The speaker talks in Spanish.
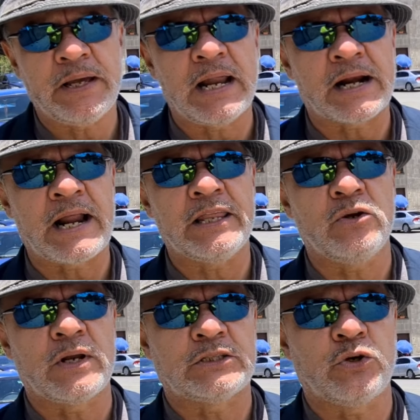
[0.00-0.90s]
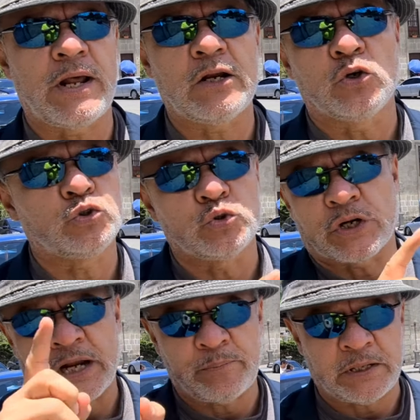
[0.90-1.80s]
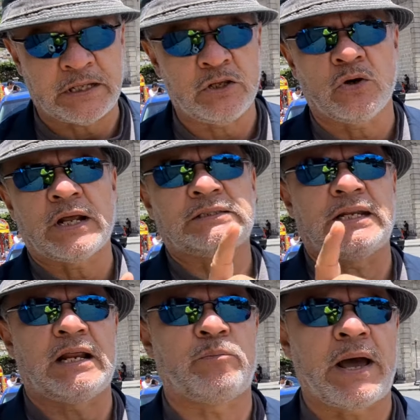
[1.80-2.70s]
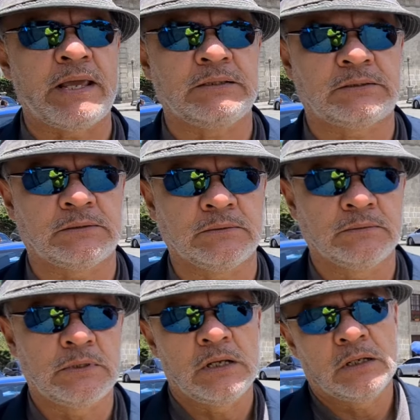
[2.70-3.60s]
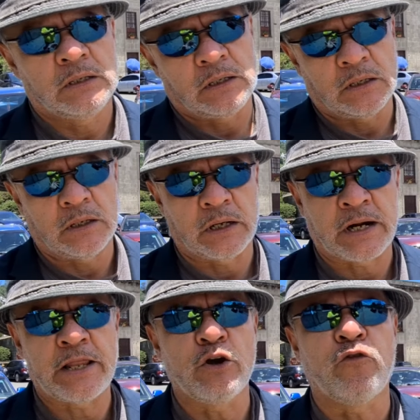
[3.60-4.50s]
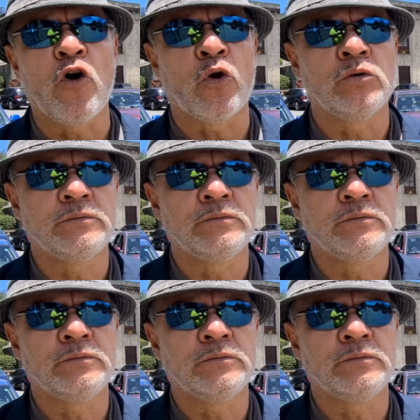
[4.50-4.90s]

la Radio Nacional con sus repetidoras en el país, Radio Foro,